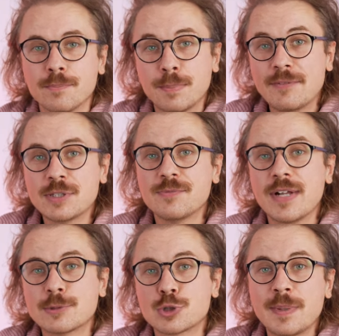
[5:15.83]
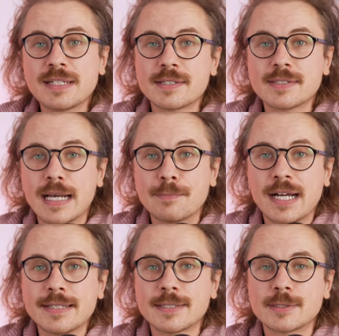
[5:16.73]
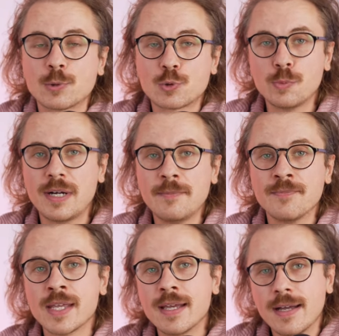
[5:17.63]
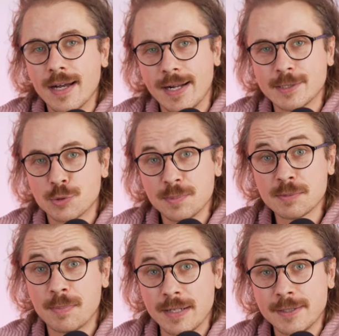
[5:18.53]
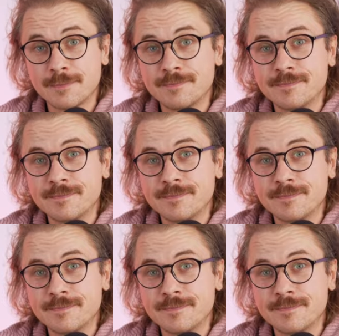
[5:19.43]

Mehr wissen wir also spätestens am 30. Oktober. Also bis bald.